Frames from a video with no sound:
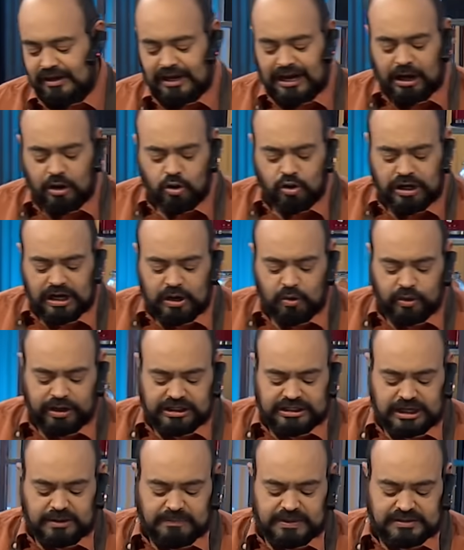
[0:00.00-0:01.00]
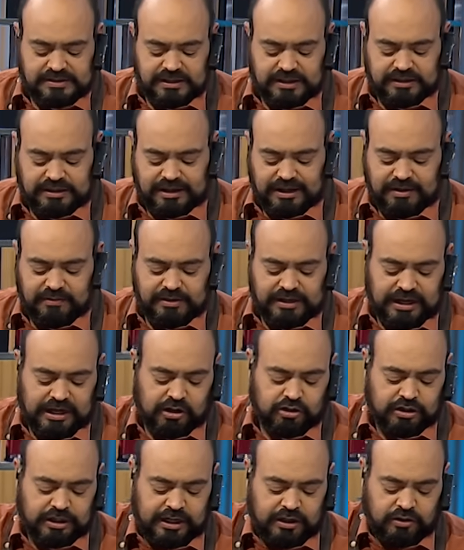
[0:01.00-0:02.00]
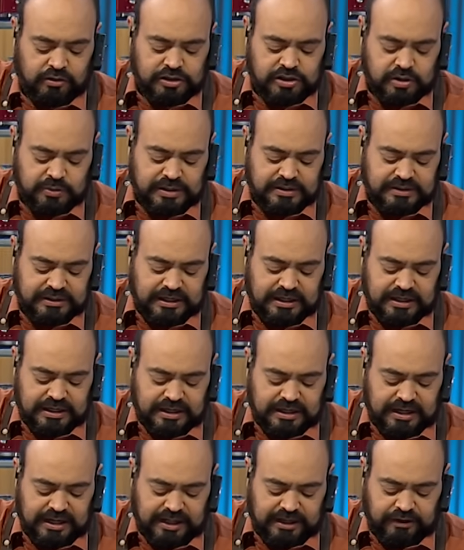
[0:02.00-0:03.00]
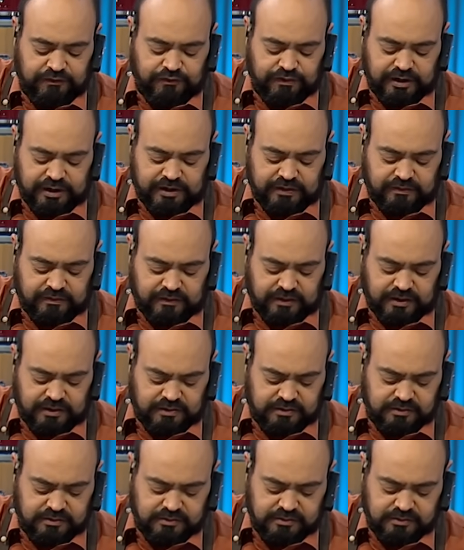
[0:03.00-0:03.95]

a una le voy a echar pasita y a la otra no, eso va a ser la, diferencia.